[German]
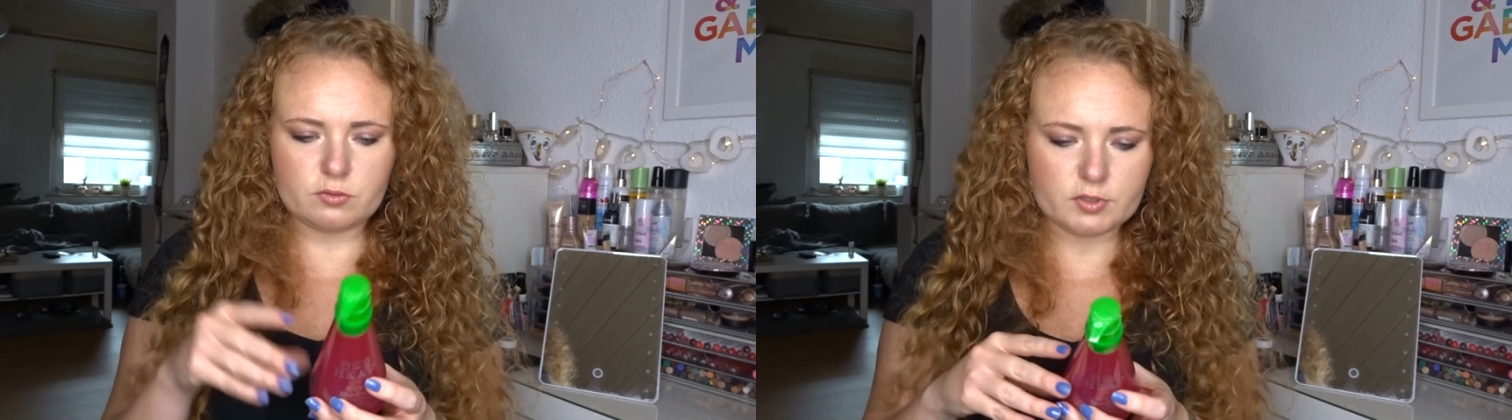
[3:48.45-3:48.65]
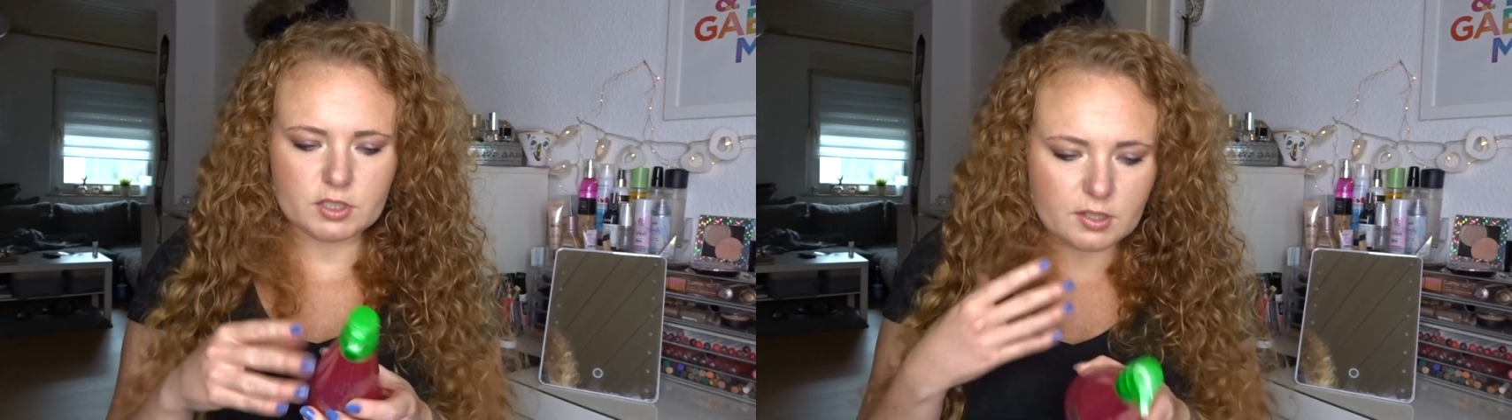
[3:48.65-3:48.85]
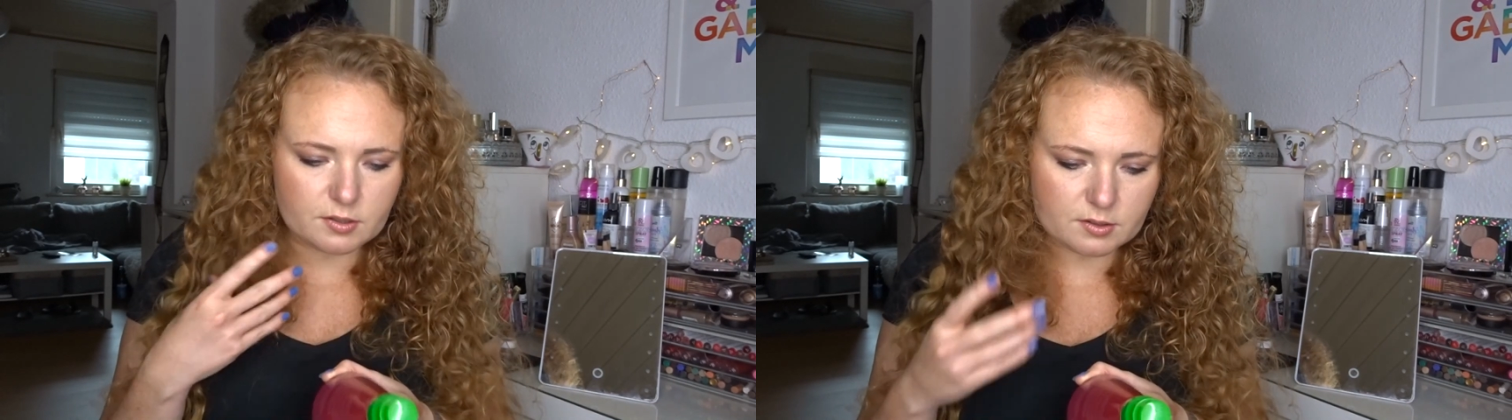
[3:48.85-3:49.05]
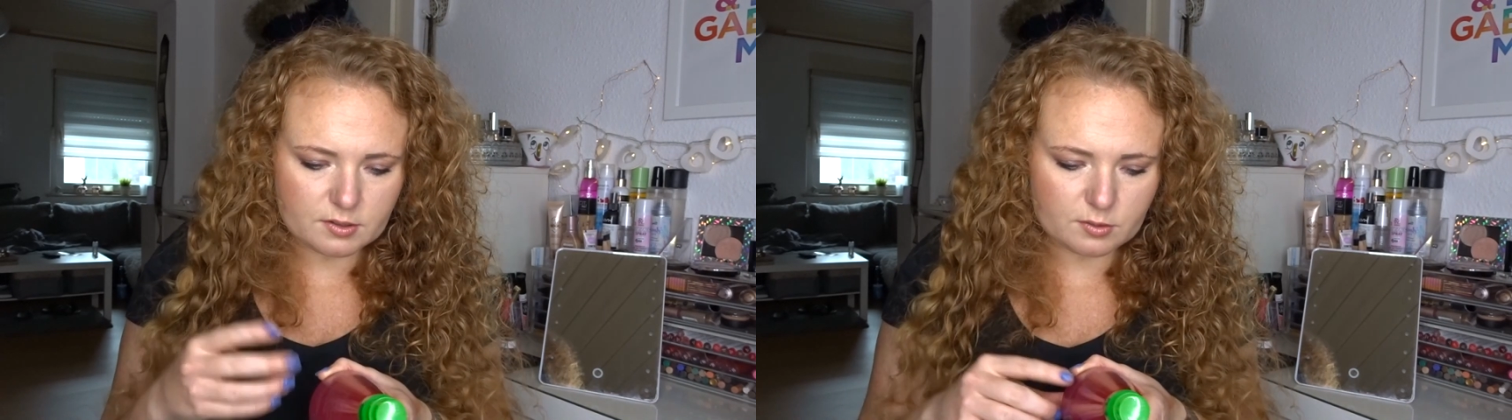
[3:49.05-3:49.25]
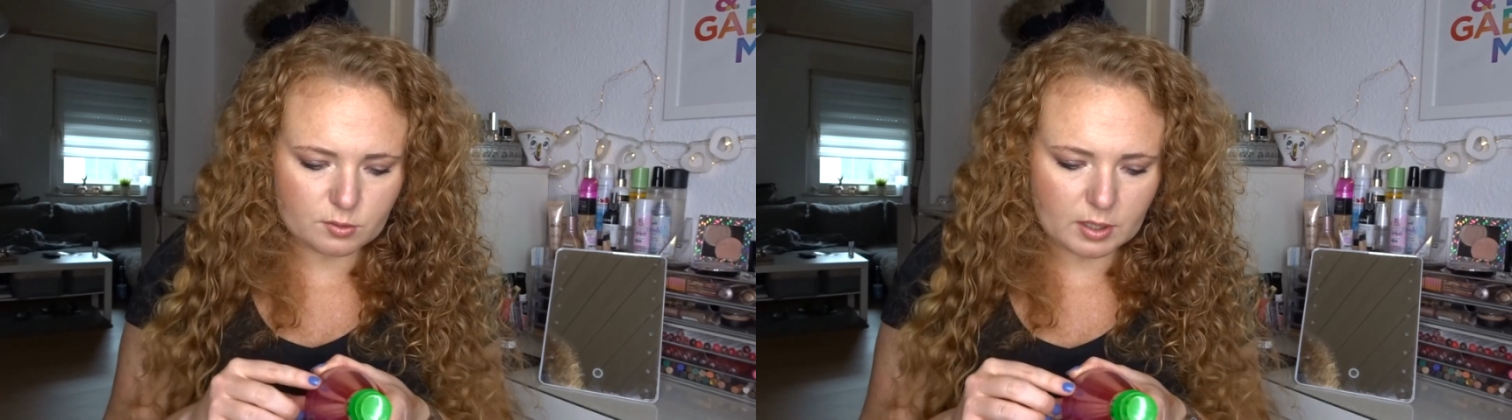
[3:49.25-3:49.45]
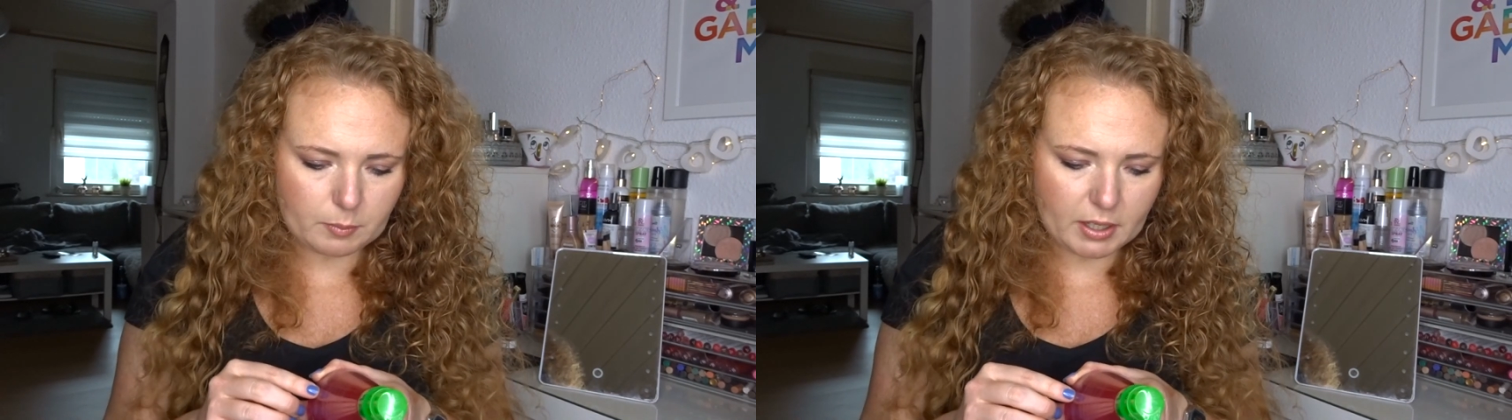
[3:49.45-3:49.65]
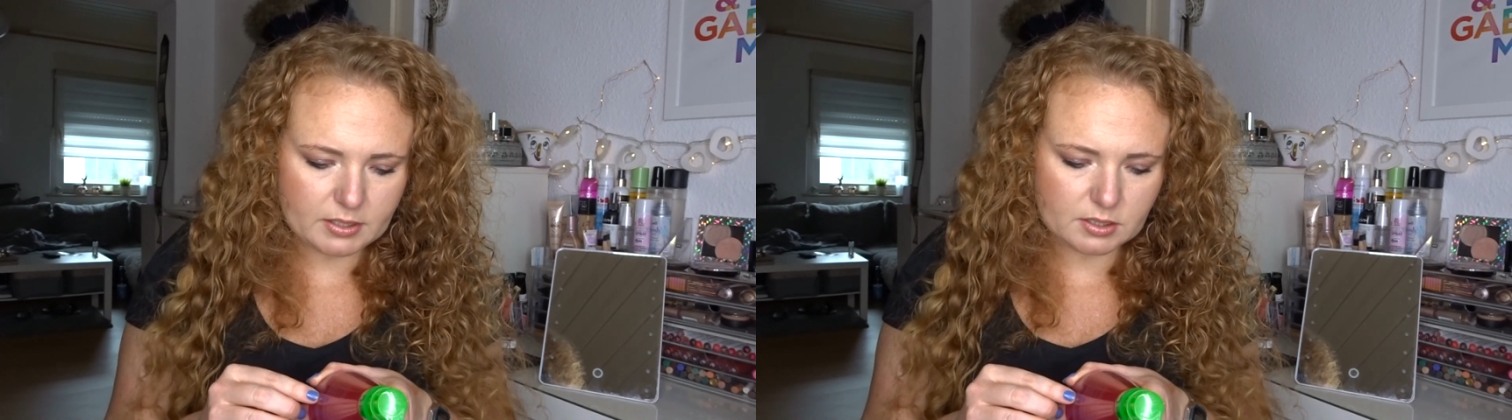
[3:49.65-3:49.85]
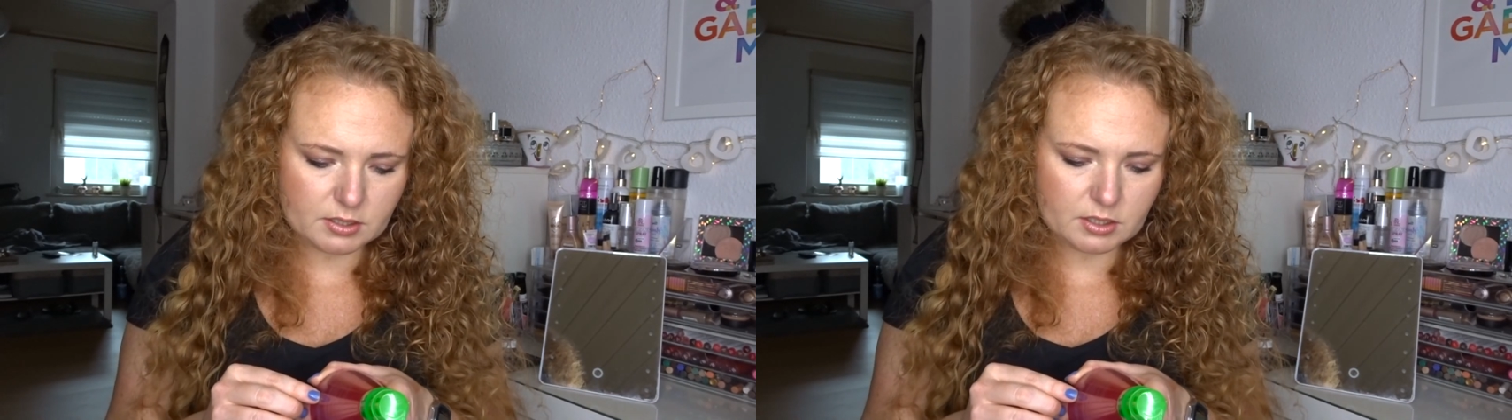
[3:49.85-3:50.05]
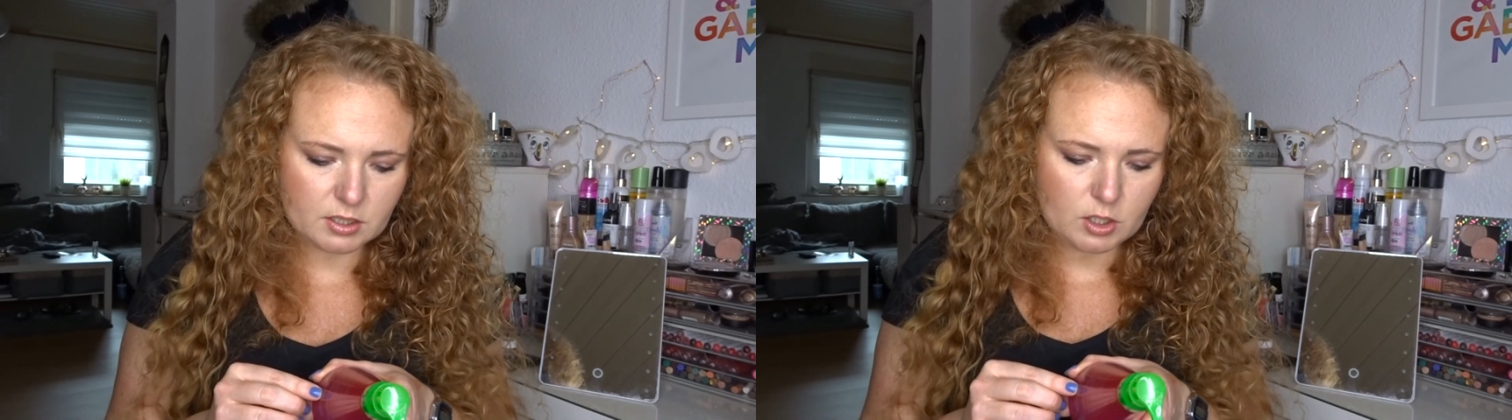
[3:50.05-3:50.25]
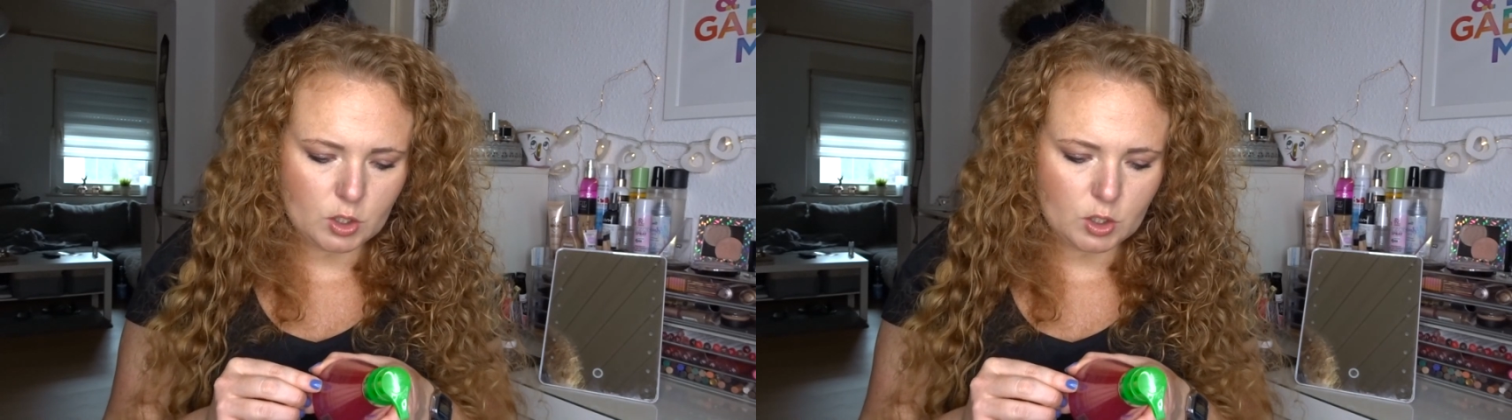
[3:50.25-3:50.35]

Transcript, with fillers: finde ich das jetzt nicht so dramatisch.